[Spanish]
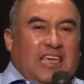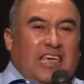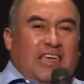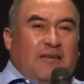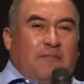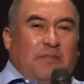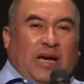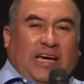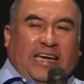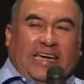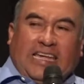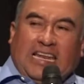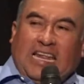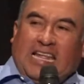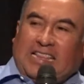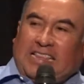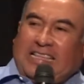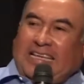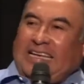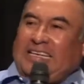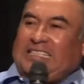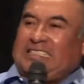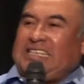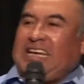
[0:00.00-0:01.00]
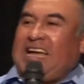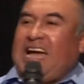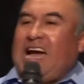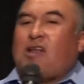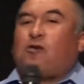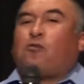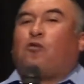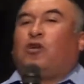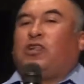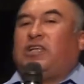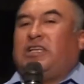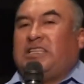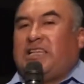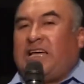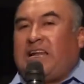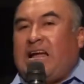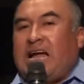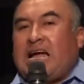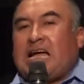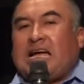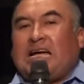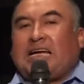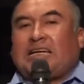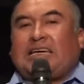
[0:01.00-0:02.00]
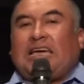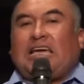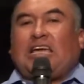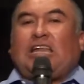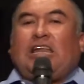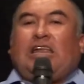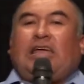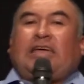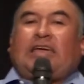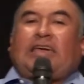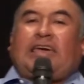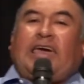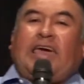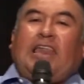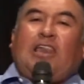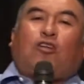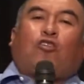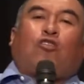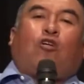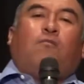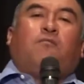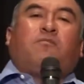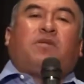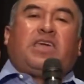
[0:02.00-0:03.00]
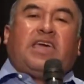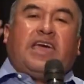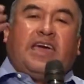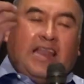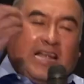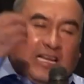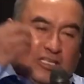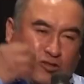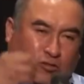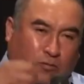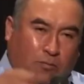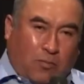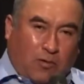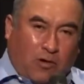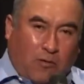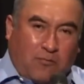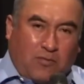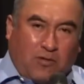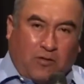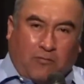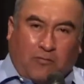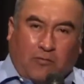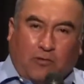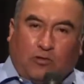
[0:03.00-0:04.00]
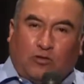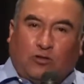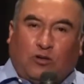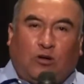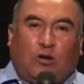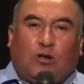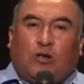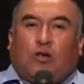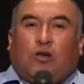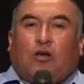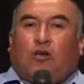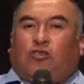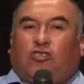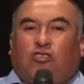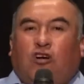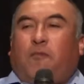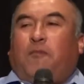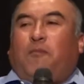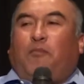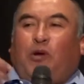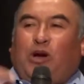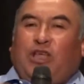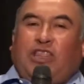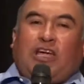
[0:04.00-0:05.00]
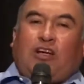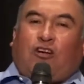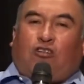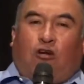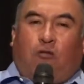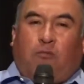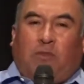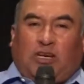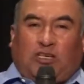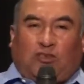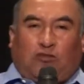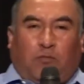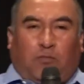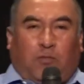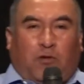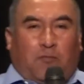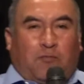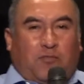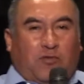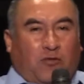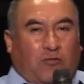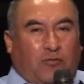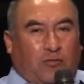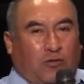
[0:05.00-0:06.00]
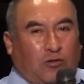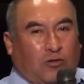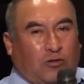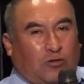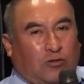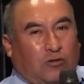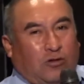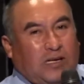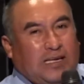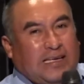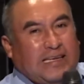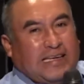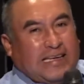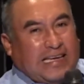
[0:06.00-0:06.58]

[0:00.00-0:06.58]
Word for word: Imagínate ese árbol de naranja que, que, él comiera su propio fruto, no puede comer su propio fruto.